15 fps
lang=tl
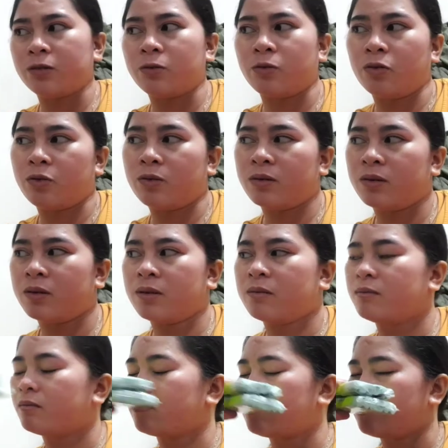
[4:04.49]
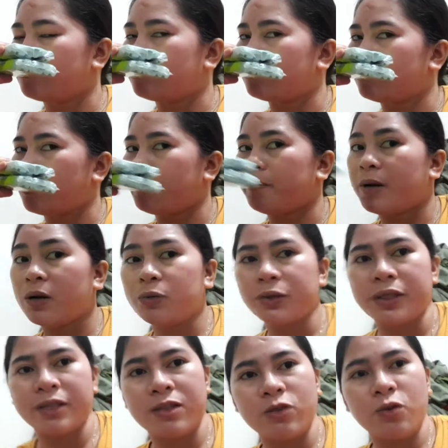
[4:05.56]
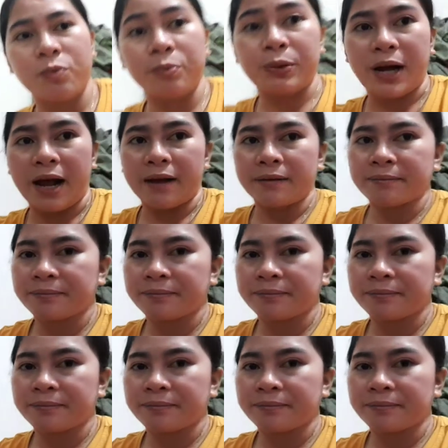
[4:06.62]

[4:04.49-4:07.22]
So, ang bango niya, sobra.